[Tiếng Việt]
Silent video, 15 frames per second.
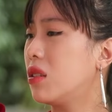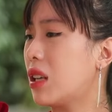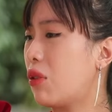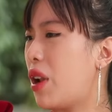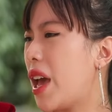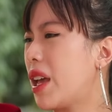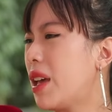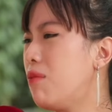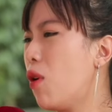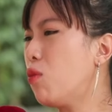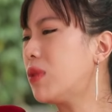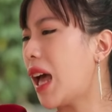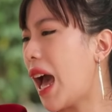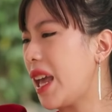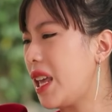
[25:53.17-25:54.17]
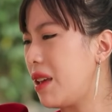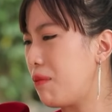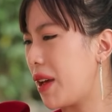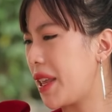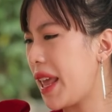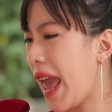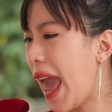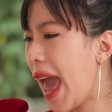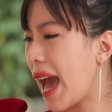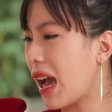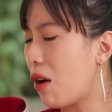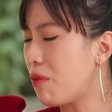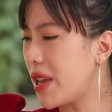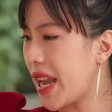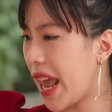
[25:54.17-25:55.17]
sao để cái móng tay gì mà da
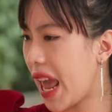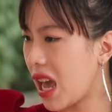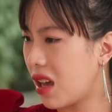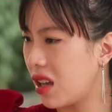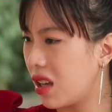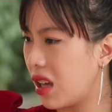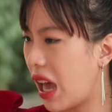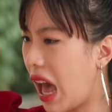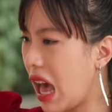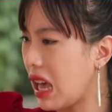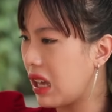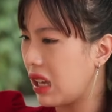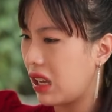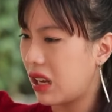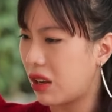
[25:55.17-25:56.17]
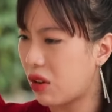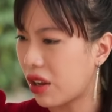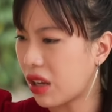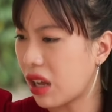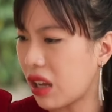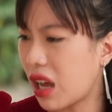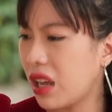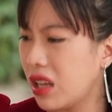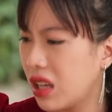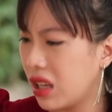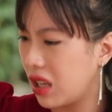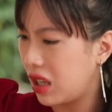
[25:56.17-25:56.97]
không vậy nè hả Ủa? cái cái cái